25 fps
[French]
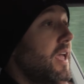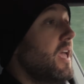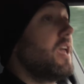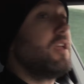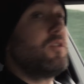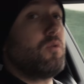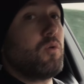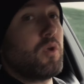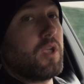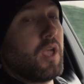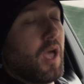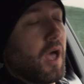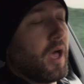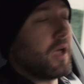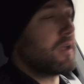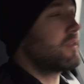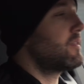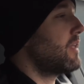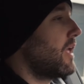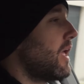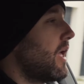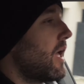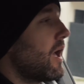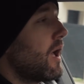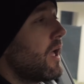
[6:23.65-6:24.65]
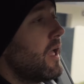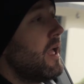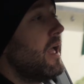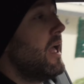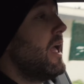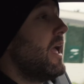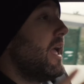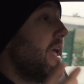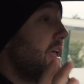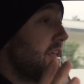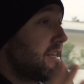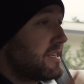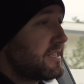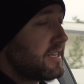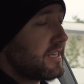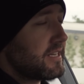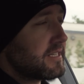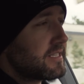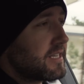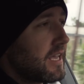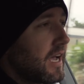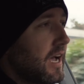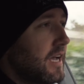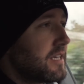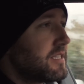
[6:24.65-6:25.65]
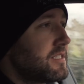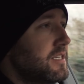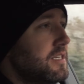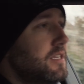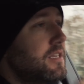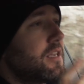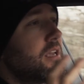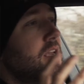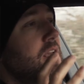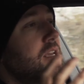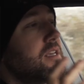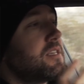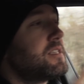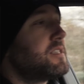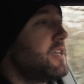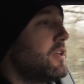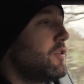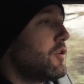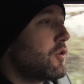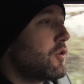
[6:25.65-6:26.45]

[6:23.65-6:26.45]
et de caractère. Et CSA Racing, c'est